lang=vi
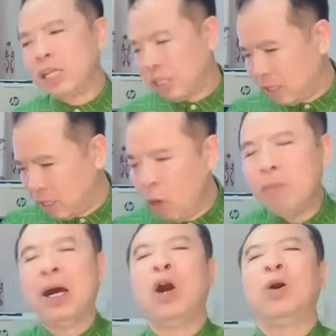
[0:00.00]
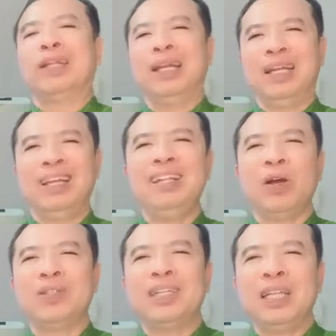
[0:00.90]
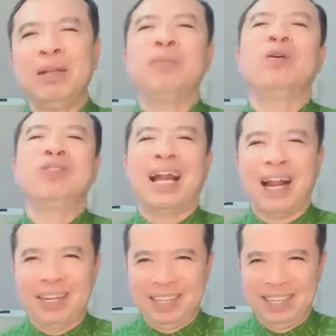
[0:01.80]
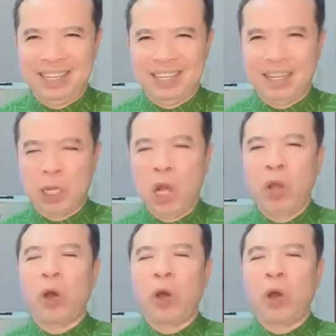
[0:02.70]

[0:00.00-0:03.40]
thì nếu mà họ thiện ý thì họ sẽ tìm câu trả lời À,